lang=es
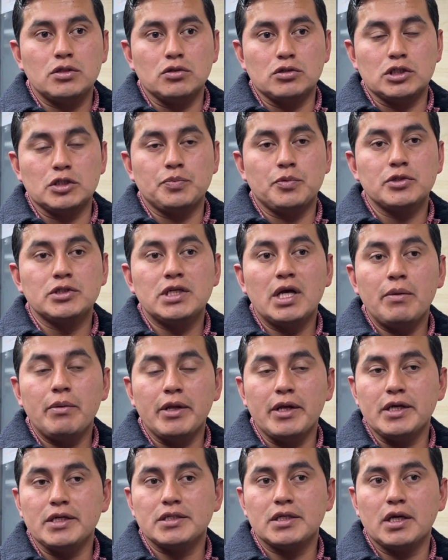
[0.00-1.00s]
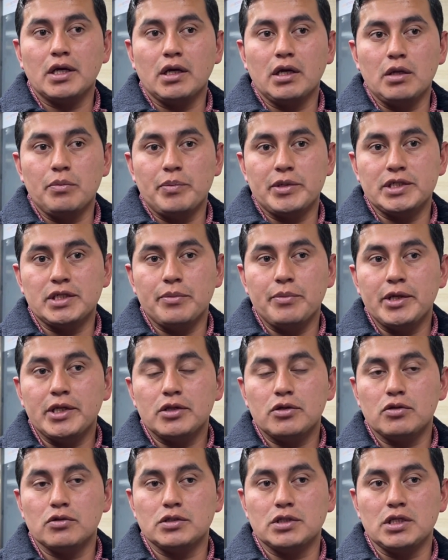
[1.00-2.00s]
lo responsable es que en el
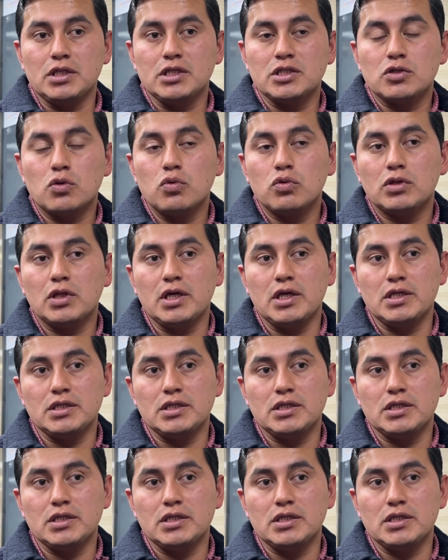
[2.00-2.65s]
Parlamento se discuta